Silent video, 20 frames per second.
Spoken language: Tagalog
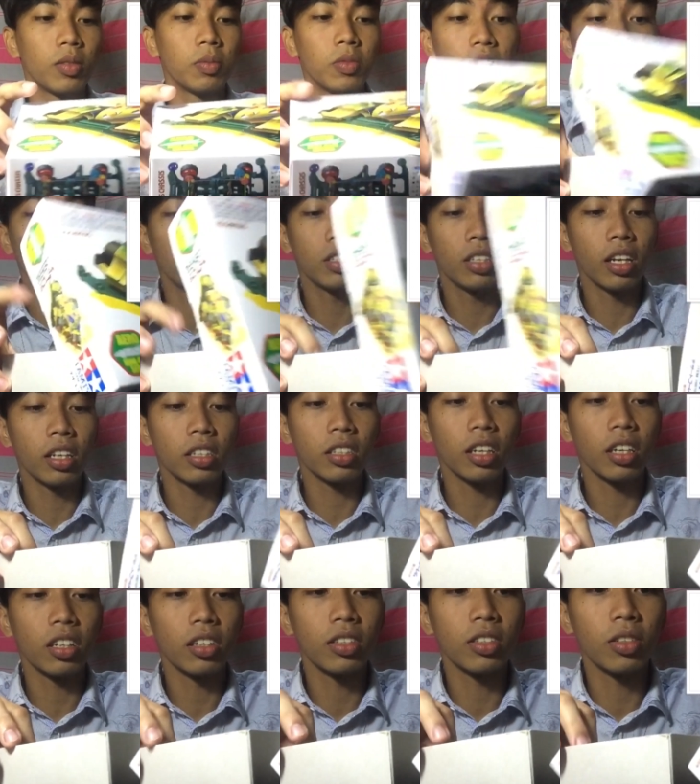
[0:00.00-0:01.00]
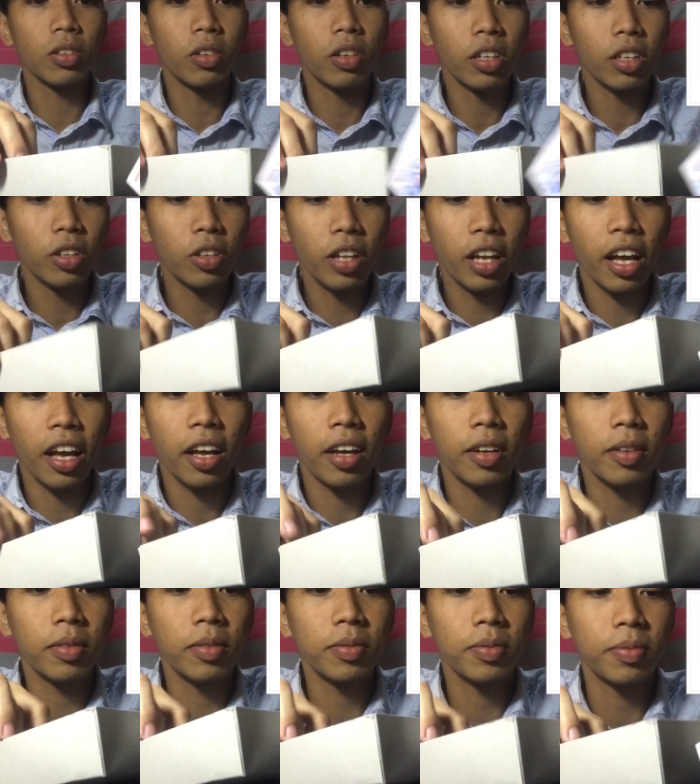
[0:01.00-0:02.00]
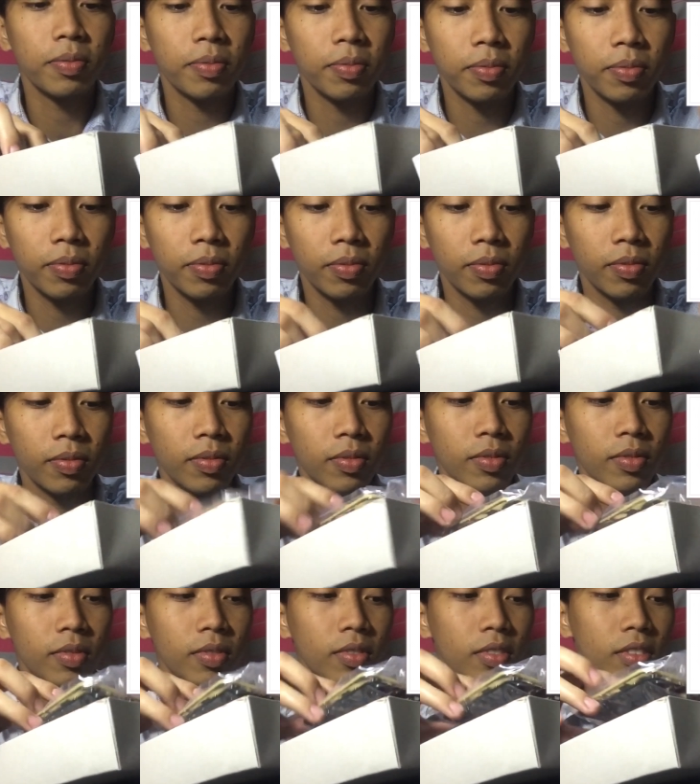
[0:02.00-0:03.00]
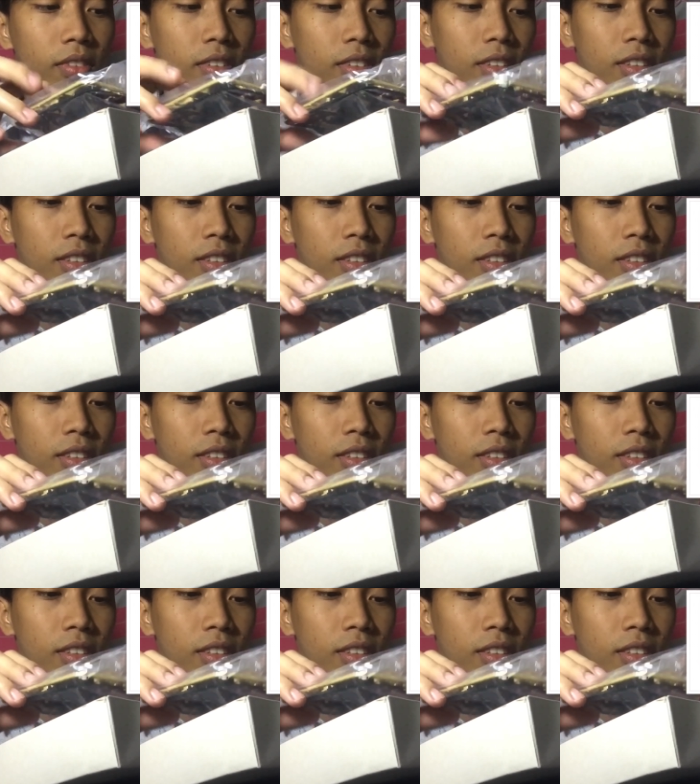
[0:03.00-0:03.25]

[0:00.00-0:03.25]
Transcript: 3 days lang. So, ito na. Malupet.